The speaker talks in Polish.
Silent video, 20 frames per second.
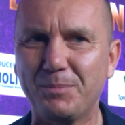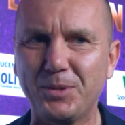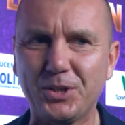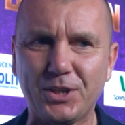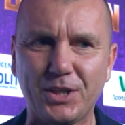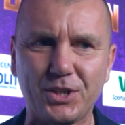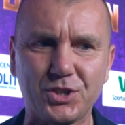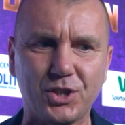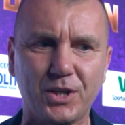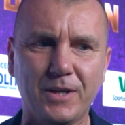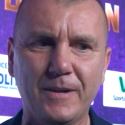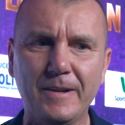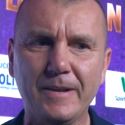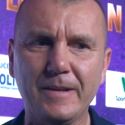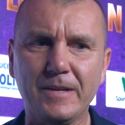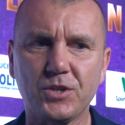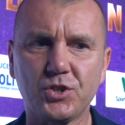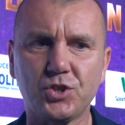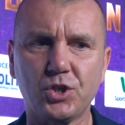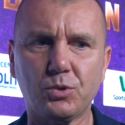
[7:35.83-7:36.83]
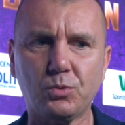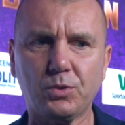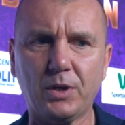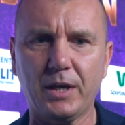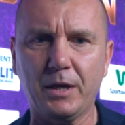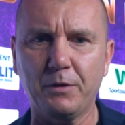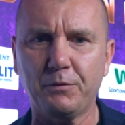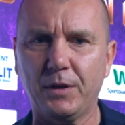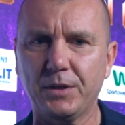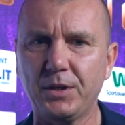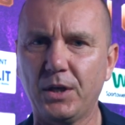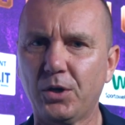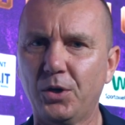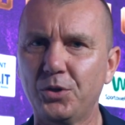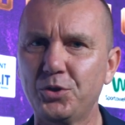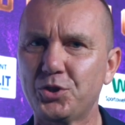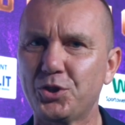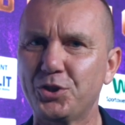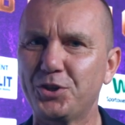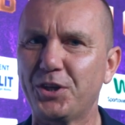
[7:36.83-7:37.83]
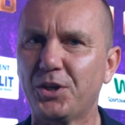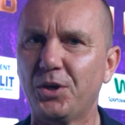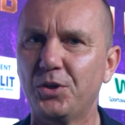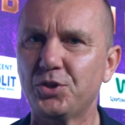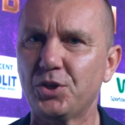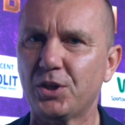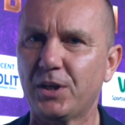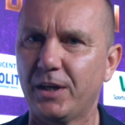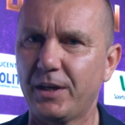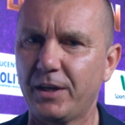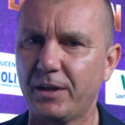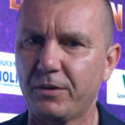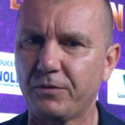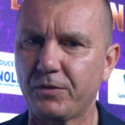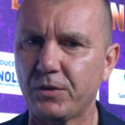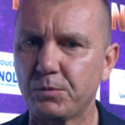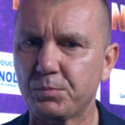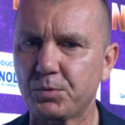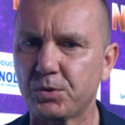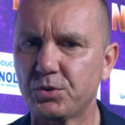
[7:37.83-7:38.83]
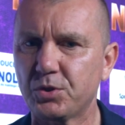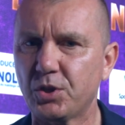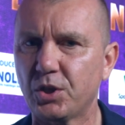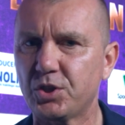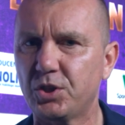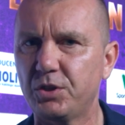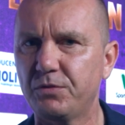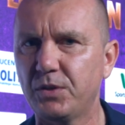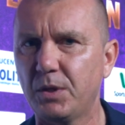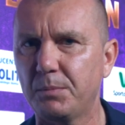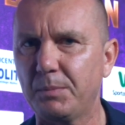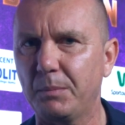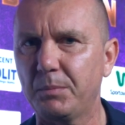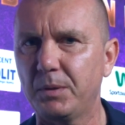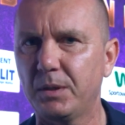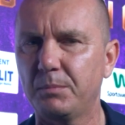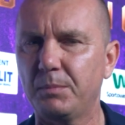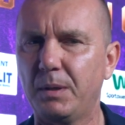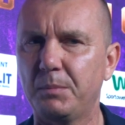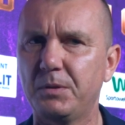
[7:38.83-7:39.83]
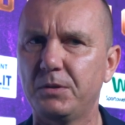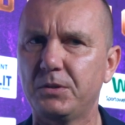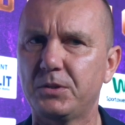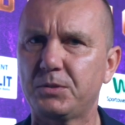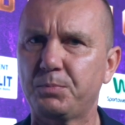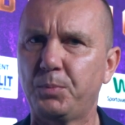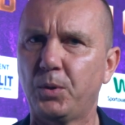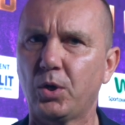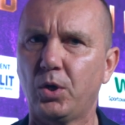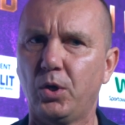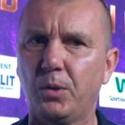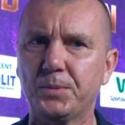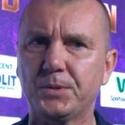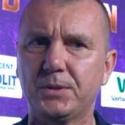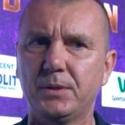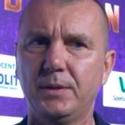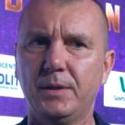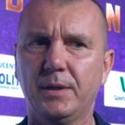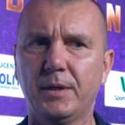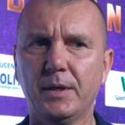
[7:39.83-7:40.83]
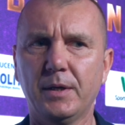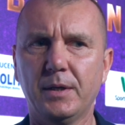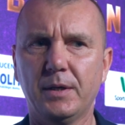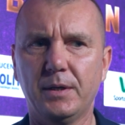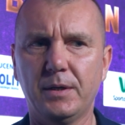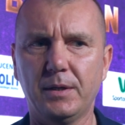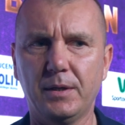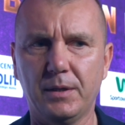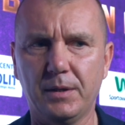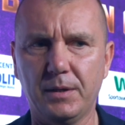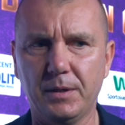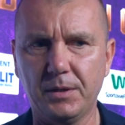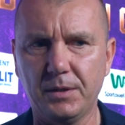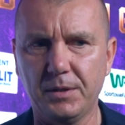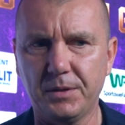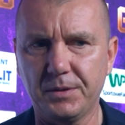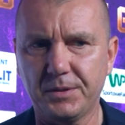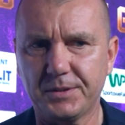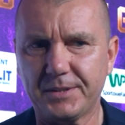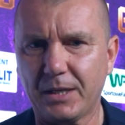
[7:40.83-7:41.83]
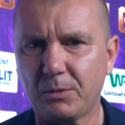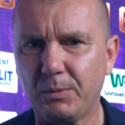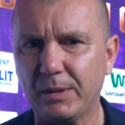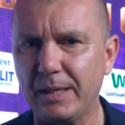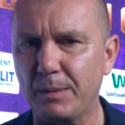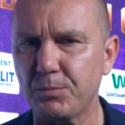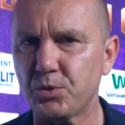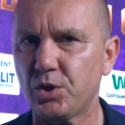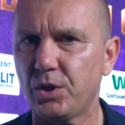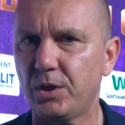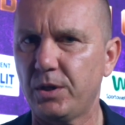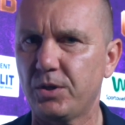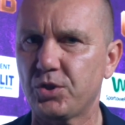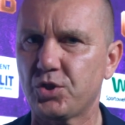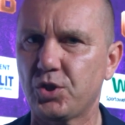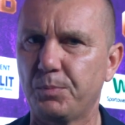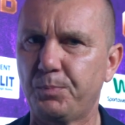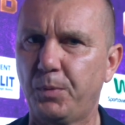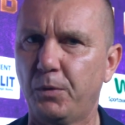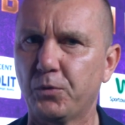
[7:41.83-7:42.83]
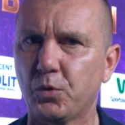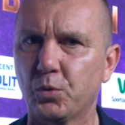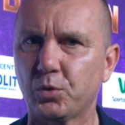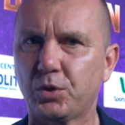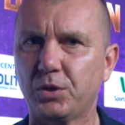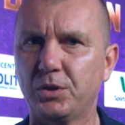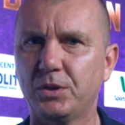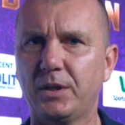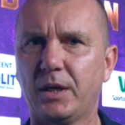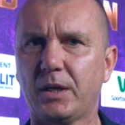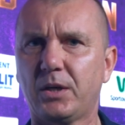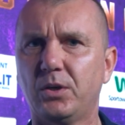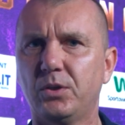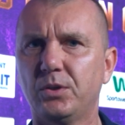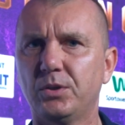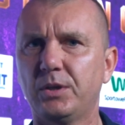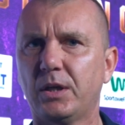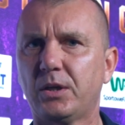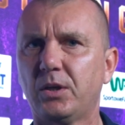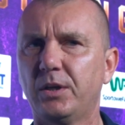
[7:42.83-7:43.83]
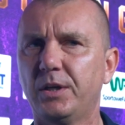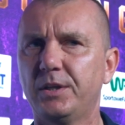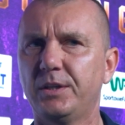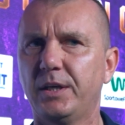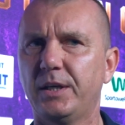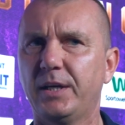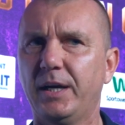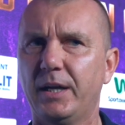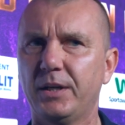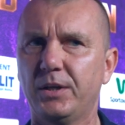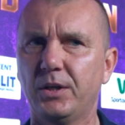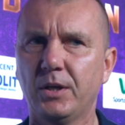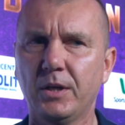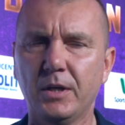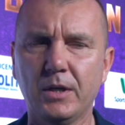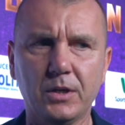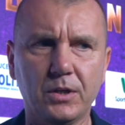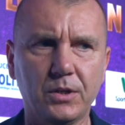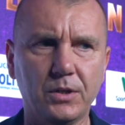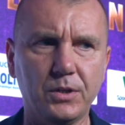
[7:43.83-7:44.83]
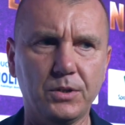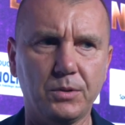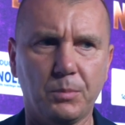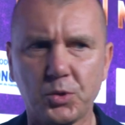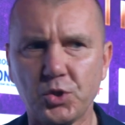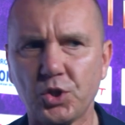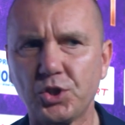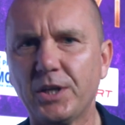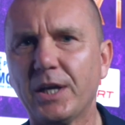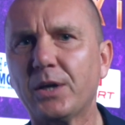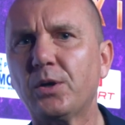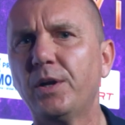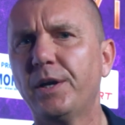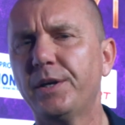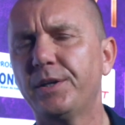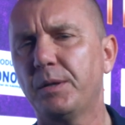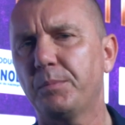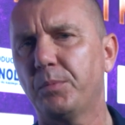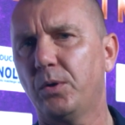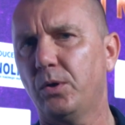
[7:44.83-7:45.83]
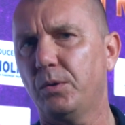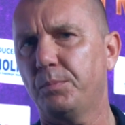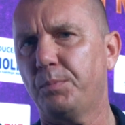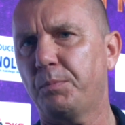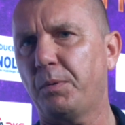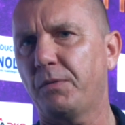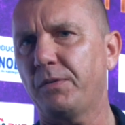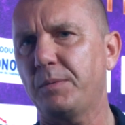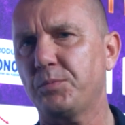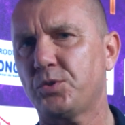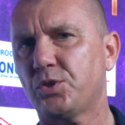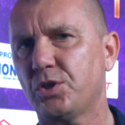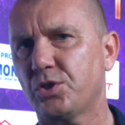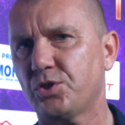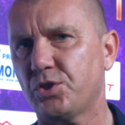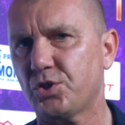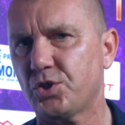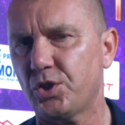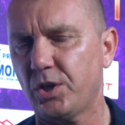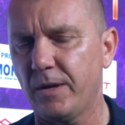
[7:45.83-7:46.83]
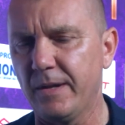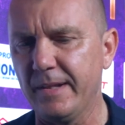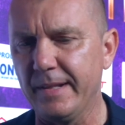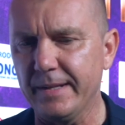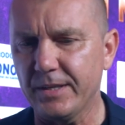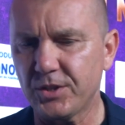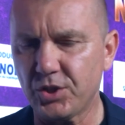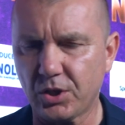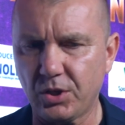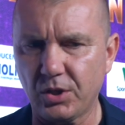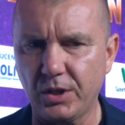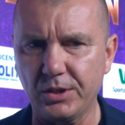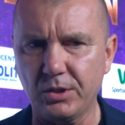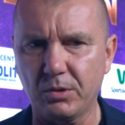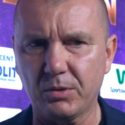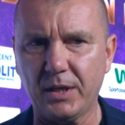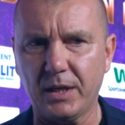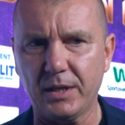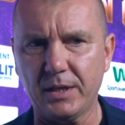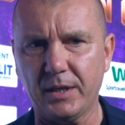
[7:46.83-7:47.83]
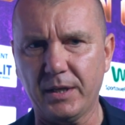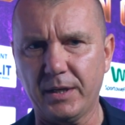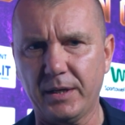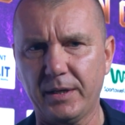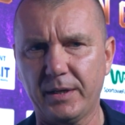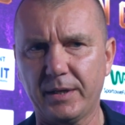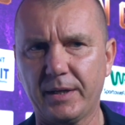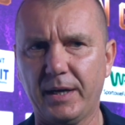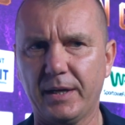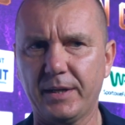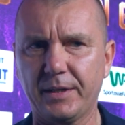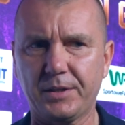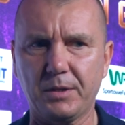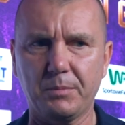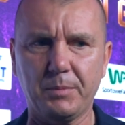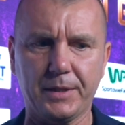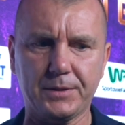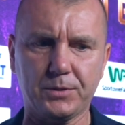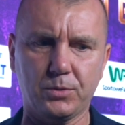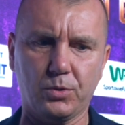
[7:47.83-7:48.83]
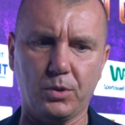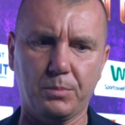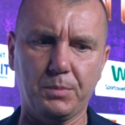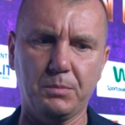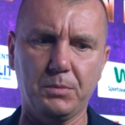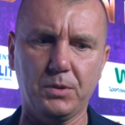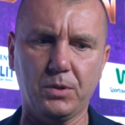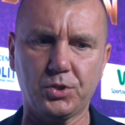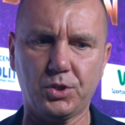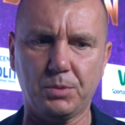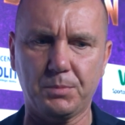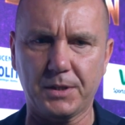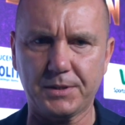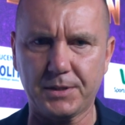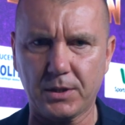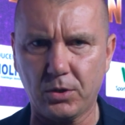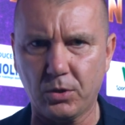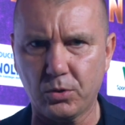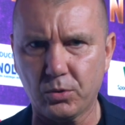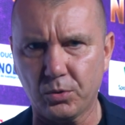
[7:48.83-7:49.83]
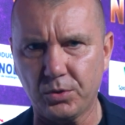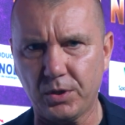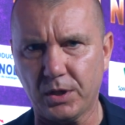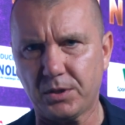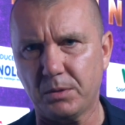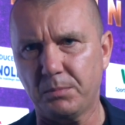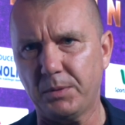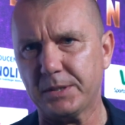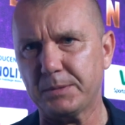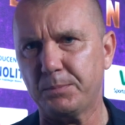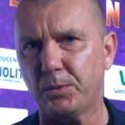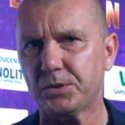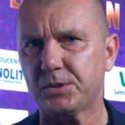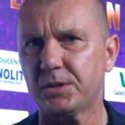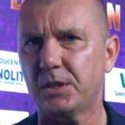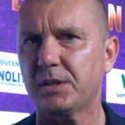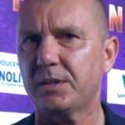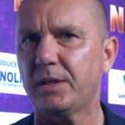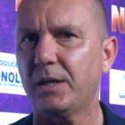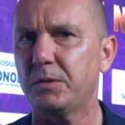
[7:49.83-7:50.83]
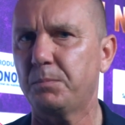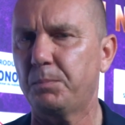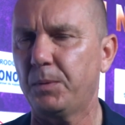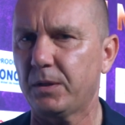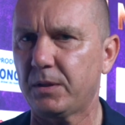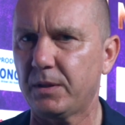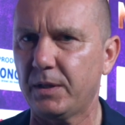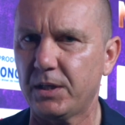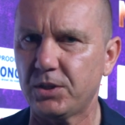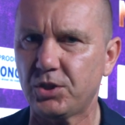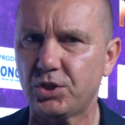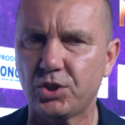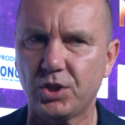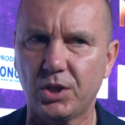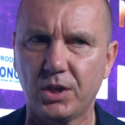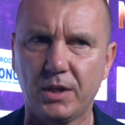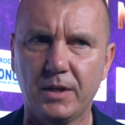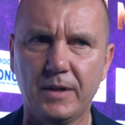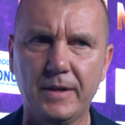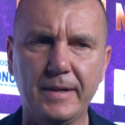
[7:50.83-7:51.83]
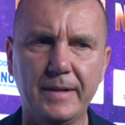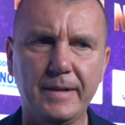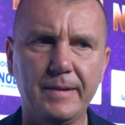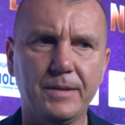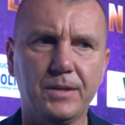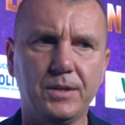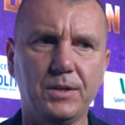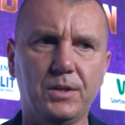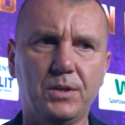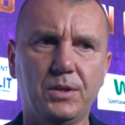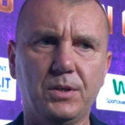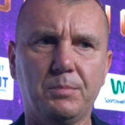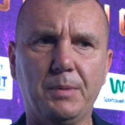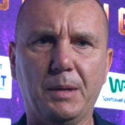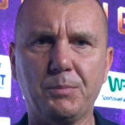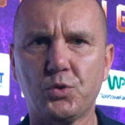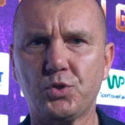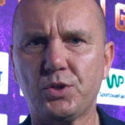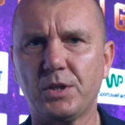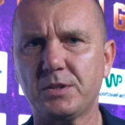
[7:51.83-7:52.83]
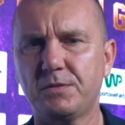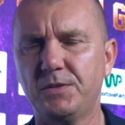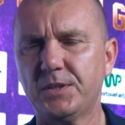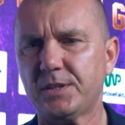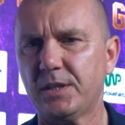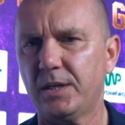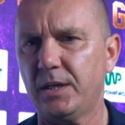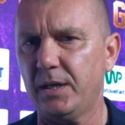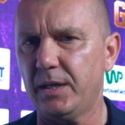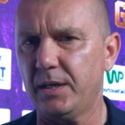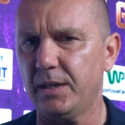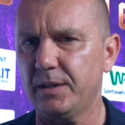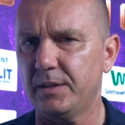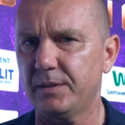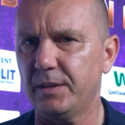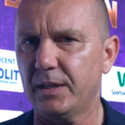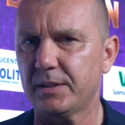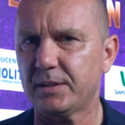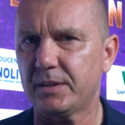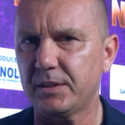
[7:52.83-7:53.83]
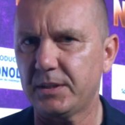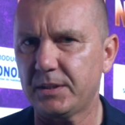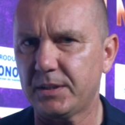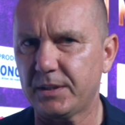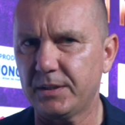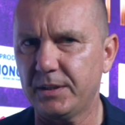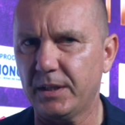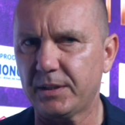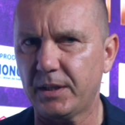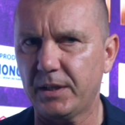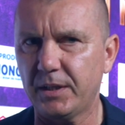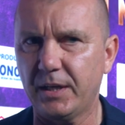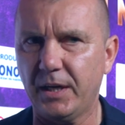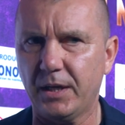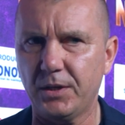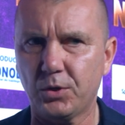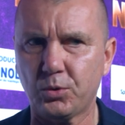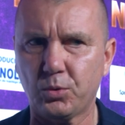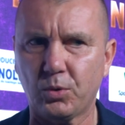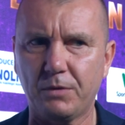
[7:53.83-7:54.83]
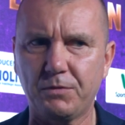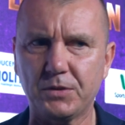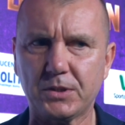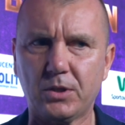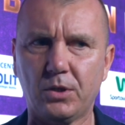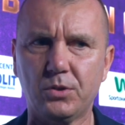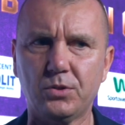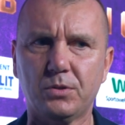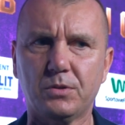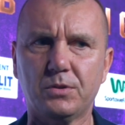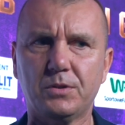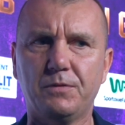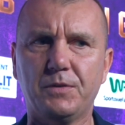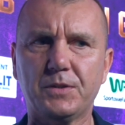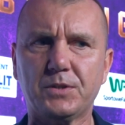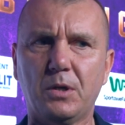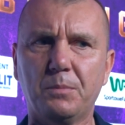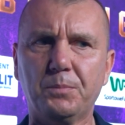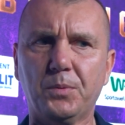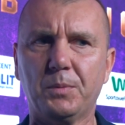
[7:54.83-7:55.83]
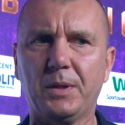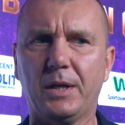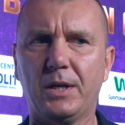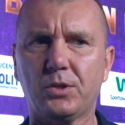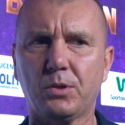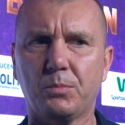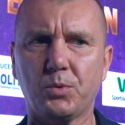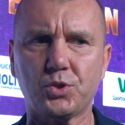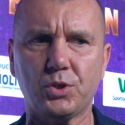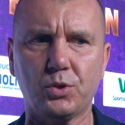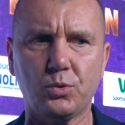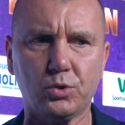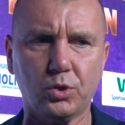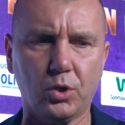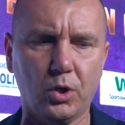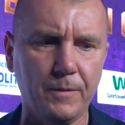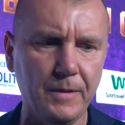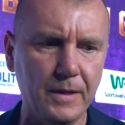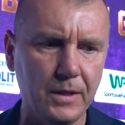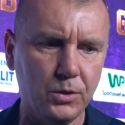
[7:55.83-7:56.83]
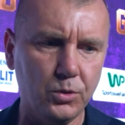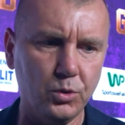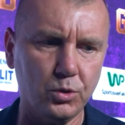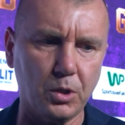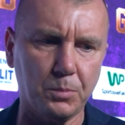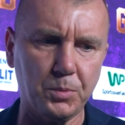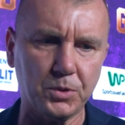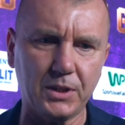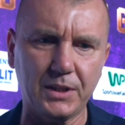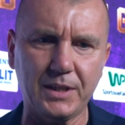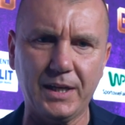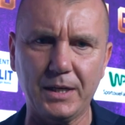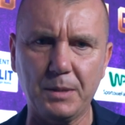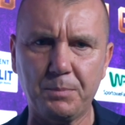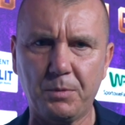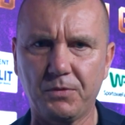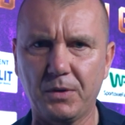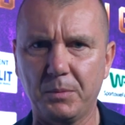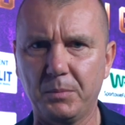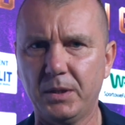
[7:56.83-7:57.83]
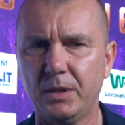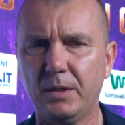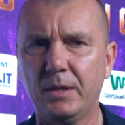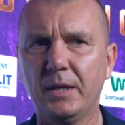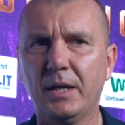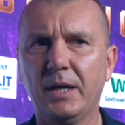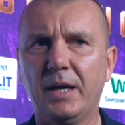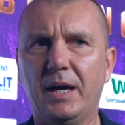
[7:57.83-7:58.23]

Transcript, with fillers: myślę, że, że tutaj Ewa nie kończy, nie kończy kariery, wręcz przeciwnie, mamy, mamy sporo opcji i zakładam, że, że powrót na, na kolejnej gali, y, no może nie na kolejnej, bo, bo powiem szczerze, że, że kolejną galę, galę Tymexu robimy 18 grudnia, Tymex Boxing Night 15, i mam już nazwiska na, tych, na tej gali, które wystąpią, no ale to może jutro, jutro po tej gali powiemy.